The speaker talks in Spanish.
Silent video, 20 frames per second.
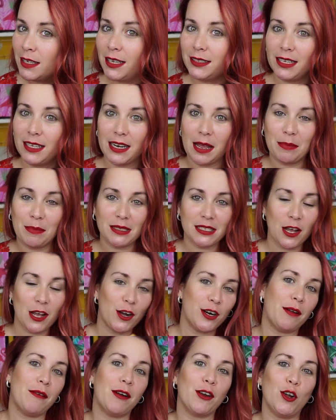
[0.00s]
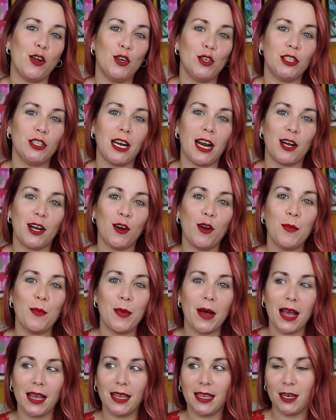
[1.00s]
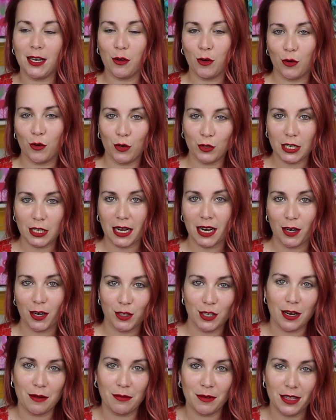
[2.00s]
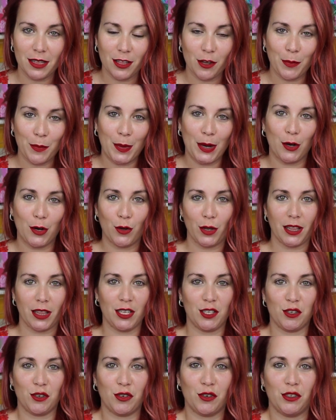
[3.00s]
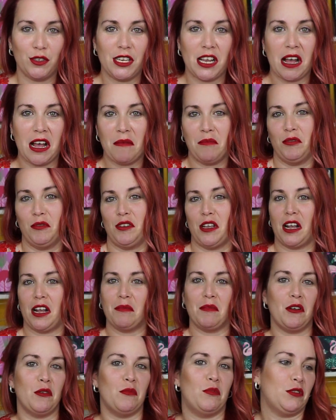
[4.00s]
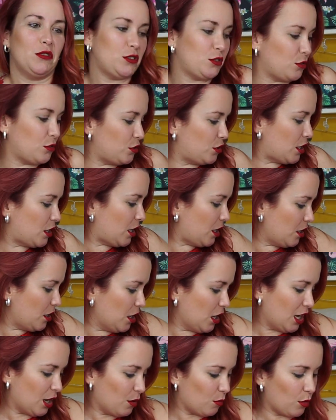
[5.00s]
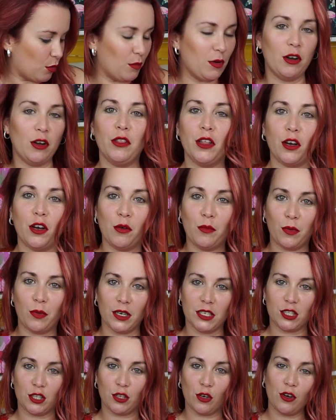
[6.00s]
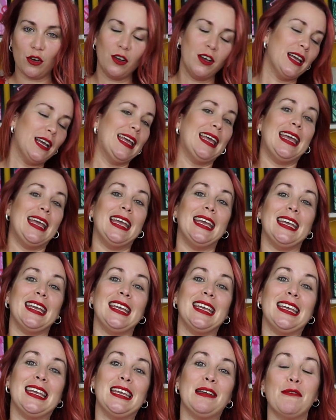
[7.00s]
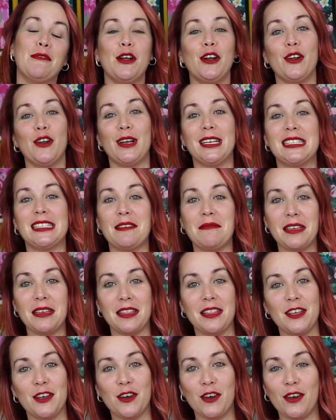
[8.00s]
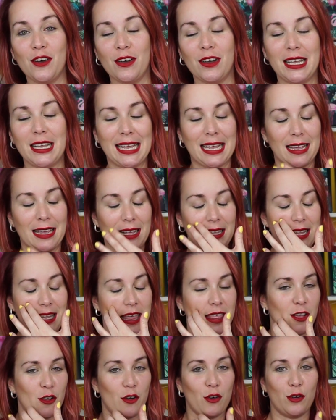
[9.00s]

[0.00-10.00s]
Tenía pensado grabar con otra ropa y luego sacaros el vídeo, pero he dicho oh, ya, pues ya que me lo he puesto, oye, pues me lo dejo puesto. Y bueno, este vídeo, eh, ya digo,